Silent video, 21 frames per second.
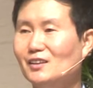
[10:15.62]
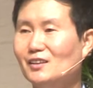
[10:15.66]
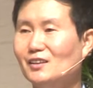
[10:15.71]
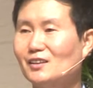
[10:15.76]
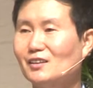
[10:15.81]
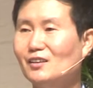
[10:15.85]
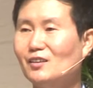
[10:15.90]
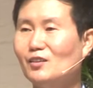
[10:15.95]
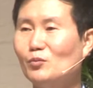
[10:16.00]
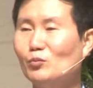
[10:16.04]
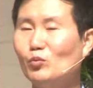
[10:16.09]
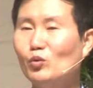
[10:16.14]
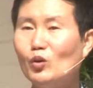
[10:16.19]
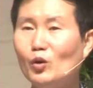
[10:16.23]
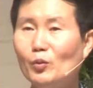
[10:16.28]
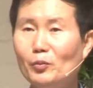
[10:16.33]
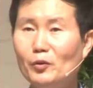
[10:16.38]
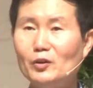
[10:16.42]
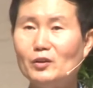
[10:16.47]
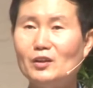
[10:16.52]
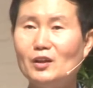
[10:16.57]
그래서
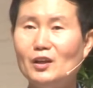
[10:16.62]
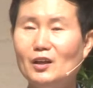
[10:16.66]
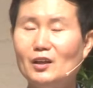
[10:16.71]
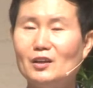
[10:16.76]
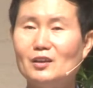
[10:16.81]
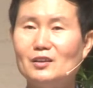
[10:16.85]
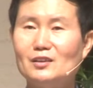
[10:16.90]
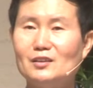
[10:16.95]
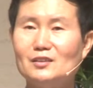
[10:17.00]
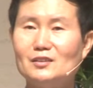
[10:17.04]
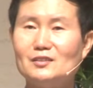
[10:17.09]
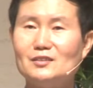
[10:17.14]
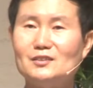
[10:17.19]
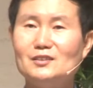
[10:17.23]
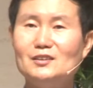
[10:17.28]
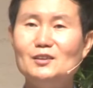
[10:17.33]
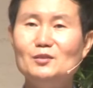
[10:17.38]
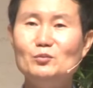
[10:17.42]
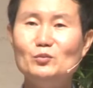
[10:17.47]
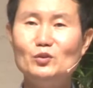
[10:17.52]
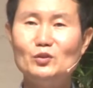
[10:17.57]
물어볼 때
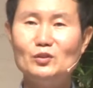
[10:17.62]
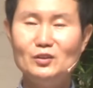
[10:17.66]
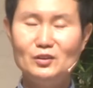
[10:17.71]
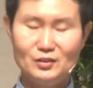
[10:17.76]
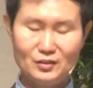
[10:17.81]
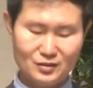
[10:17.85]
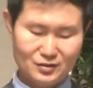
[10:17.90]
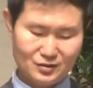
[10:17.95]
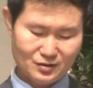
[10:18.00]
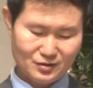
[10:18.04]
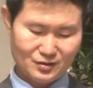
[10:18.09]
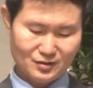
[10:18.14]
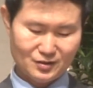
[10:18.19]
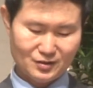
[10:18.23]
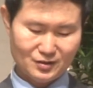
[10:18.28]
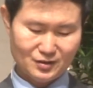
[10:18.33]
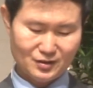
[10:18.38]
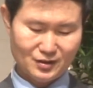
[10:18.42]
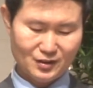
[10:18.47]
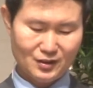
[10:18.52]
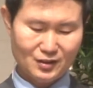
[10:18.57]
질문을
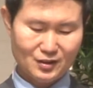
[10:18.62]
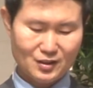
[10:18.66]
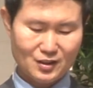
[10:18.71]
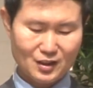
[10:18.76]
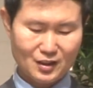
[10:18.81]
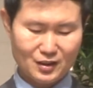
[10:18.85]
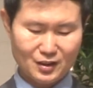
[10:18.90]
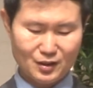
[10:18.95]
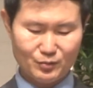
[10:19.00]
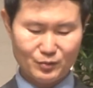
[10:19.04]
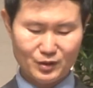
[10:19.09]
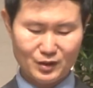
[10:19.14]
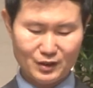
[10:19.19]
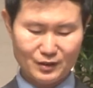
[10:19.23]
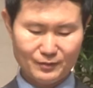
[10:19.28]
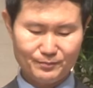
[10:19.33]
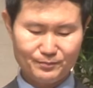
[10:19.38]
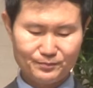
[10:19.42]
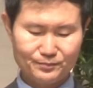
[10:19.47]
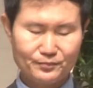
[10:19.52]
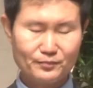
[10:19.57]
어, 이렇게 한답니다.
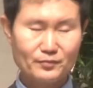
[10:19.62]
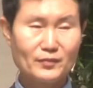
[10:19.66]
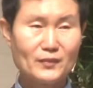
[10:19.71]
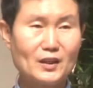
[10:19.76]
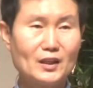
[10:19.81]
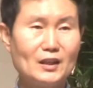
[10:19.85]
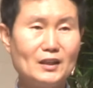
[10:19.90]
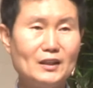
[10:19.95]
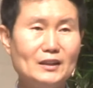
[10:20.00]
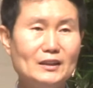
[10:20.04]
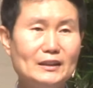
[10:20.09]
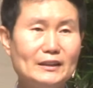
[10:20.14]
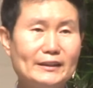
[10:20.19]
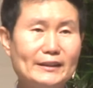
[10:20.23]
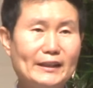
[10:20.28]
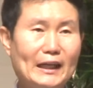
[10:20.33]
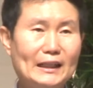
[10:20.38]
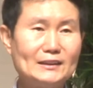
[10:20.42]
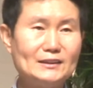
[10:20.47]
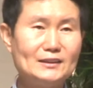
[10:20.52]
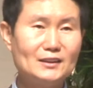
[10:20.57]

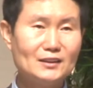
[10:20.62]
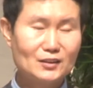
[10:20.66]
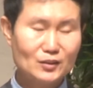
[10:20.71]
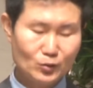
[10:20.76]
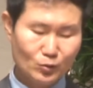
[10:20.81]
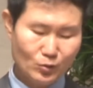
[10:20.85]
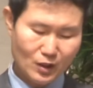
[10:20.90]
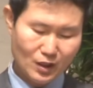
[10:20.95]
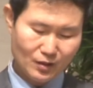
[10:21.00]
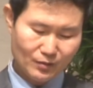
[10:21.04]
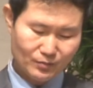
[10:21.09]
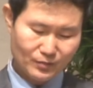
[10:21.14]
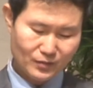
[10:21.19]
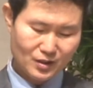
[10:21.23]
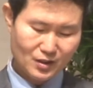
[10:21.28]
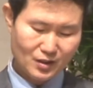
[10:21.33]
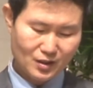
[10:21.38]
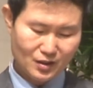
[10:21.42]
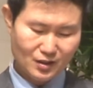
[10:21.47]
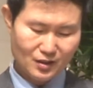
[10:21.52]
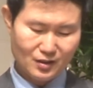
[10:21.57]
다시 그와
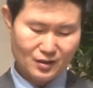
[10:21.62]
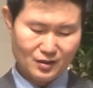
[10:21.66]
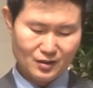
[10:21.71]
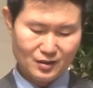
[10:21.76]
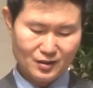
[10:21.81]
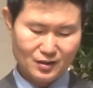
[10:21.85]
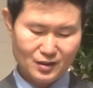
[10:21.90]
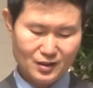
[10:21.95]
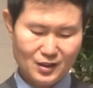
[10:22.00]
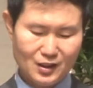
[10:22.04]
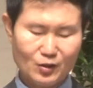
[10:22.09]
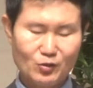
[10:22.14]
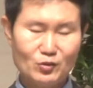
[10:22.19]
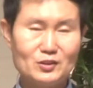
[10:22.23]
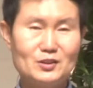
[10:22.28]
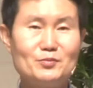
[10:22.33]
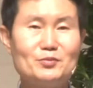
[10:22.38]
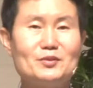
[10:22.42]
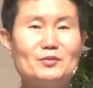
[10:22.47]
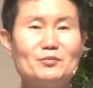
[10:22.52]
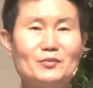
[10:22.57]
함께 일하고
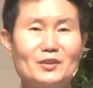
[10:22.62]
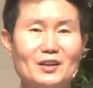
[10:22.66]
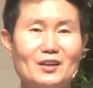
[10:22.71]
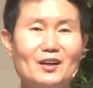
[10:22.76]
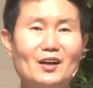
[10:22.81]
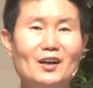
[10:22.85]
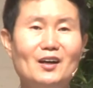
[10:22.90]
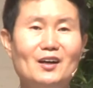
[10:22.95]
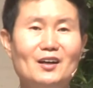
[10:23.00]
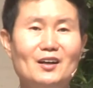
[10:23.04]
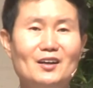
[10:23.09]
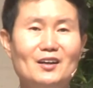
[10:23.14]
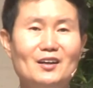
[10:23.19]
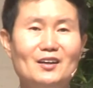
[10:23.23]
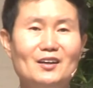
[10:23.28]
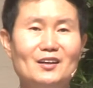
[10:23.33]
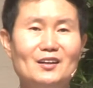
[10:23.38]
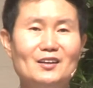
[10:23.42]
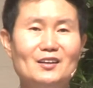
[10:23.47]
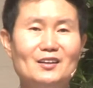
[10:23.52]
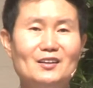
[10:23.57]
싶습니까?
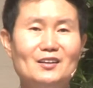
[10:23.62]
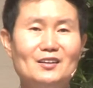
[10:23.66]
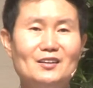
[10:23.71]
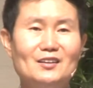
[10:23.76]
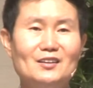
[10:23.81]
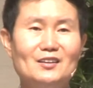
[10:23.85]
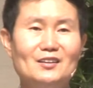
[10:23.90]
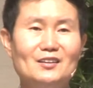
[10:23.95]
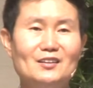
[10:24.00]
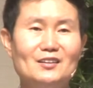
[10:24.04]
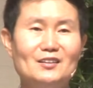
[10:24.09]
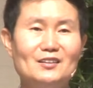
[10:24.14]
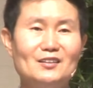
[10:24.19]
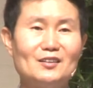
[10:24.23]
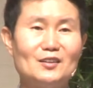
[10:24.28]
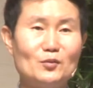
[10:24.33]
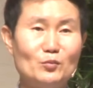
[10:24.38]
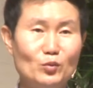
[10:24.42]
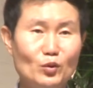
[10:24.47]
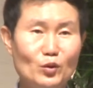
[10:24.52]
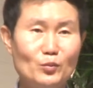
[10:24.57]

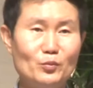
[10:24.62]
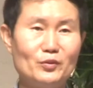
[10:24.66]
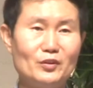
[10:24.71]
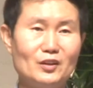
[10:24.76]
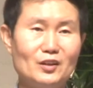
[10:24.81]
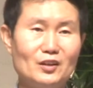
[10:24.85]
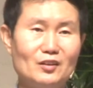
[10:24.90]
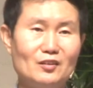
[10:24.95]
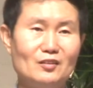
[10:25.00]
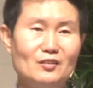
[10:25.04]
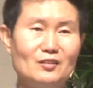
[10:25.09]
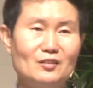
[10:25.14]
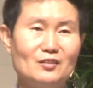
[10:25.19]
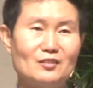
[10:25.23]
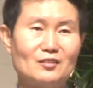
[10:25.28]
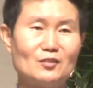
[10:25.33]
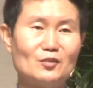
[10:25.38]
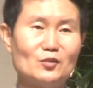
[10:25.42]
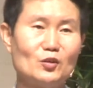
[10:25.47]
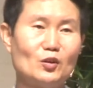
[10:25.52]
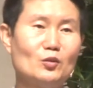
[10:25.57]
이렇게 물어본대요.
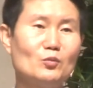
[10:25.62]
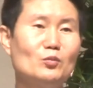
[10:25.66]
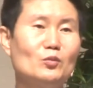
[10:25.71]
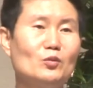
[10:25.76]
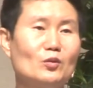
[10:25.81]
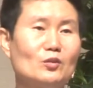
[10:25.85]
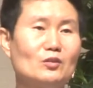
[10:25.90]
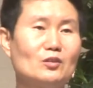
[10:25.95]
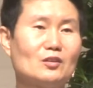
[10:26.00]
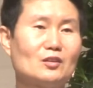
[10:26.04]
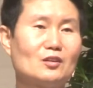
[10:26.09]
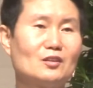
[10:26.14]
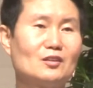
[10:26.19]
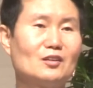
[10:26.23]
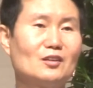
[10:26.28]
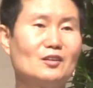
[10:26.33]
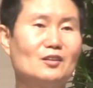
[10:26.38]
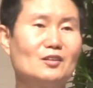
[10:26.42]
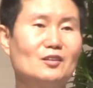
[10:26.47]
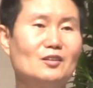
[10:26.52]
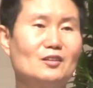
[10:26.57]
여러분은 어떨 것
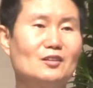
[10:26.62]
같아요?